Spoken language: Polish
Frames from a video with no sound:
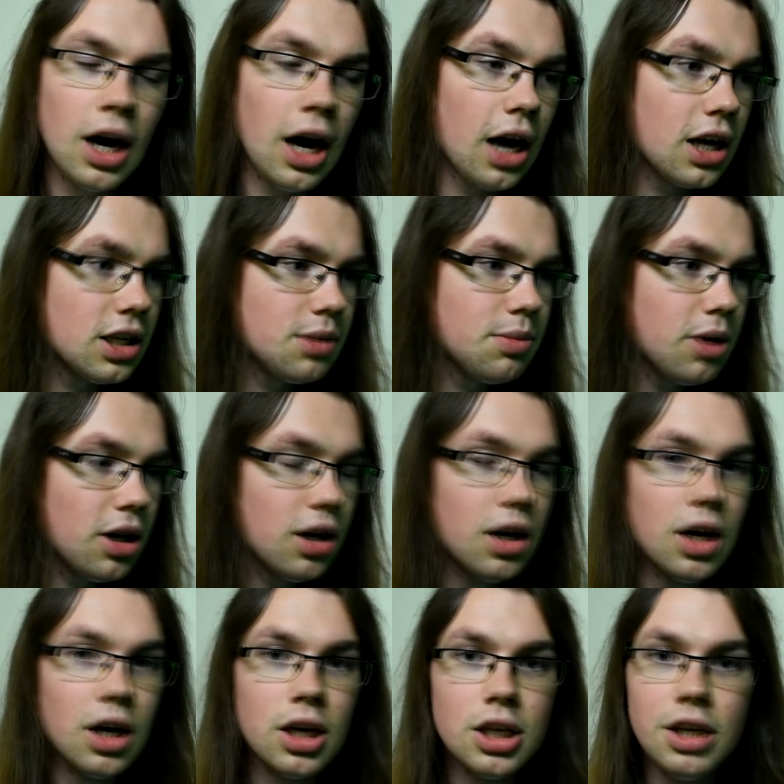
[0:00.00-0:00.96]
Charyzma?
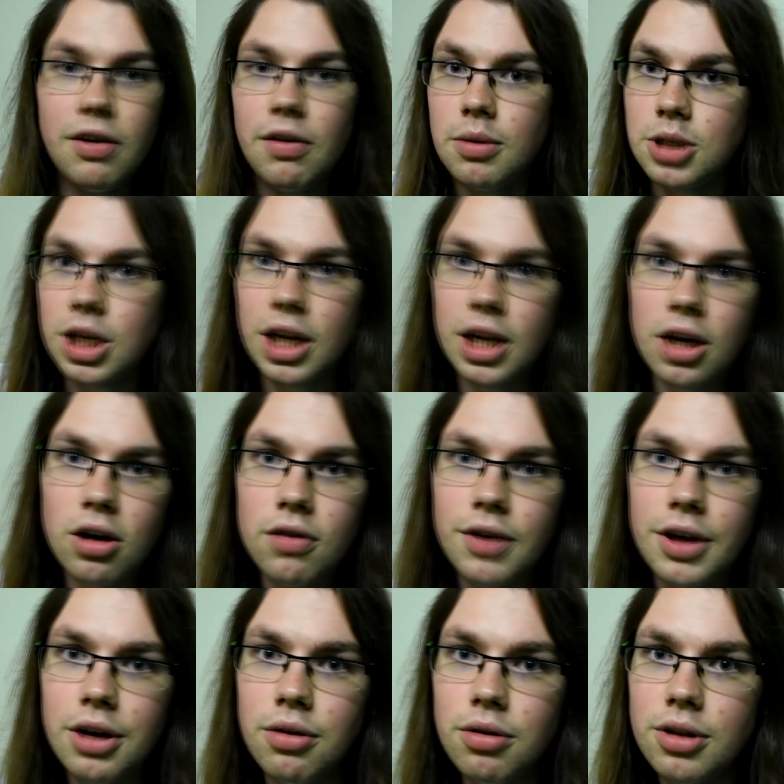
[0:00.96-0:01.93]
Nie wiem, czy
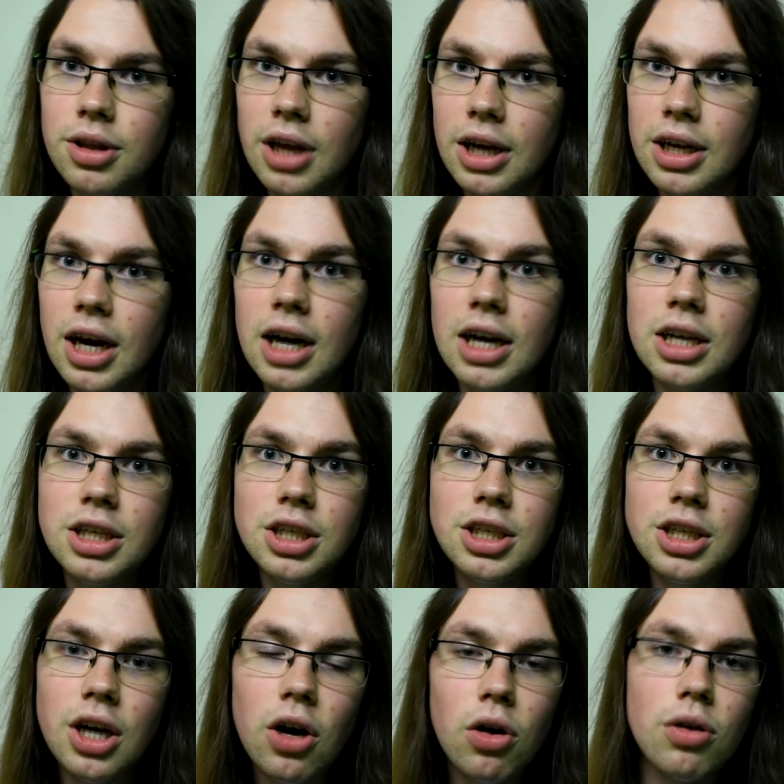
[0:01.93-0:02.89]
kiedykolwiek ją odnajdę, ale
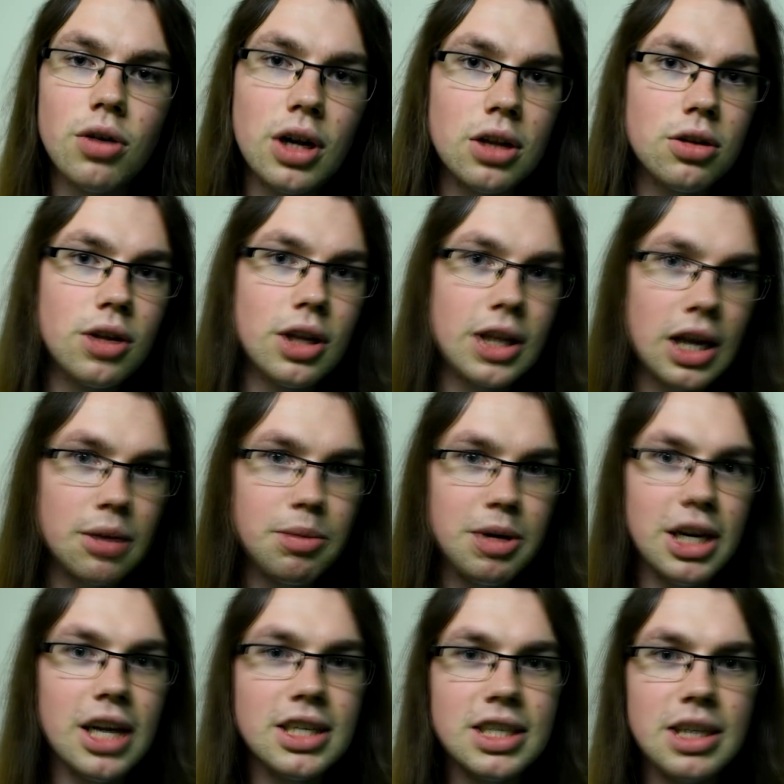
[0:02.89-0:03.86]
jeśli nie ona, to
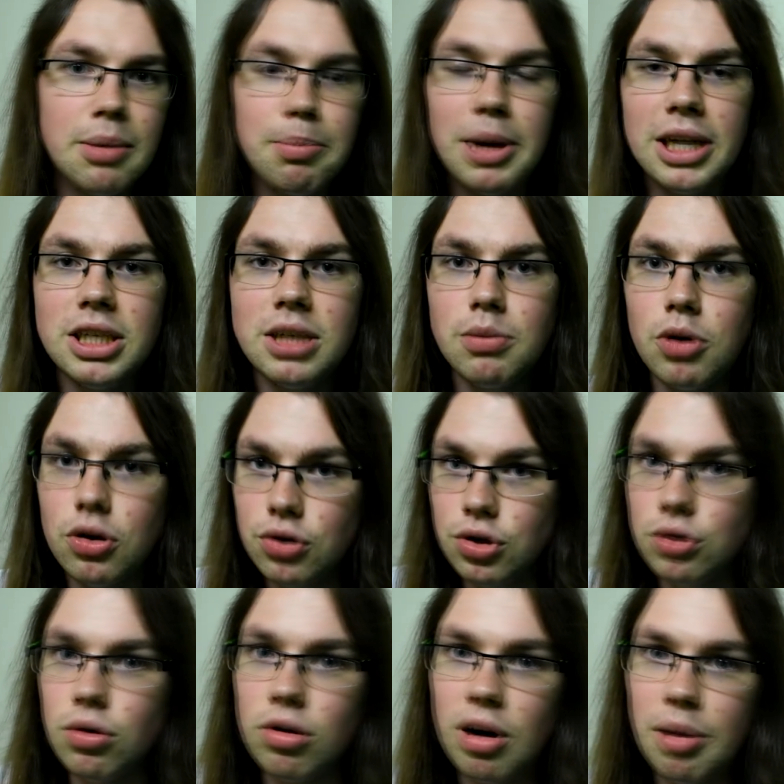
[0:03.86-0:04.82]
determinacja będzie moją
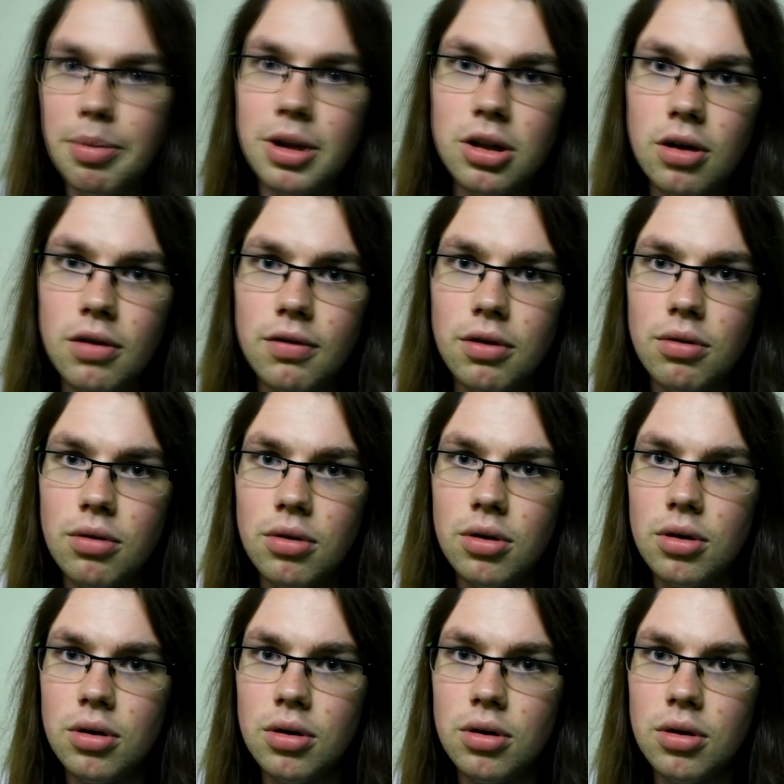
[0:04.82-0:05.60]
siłą napędową.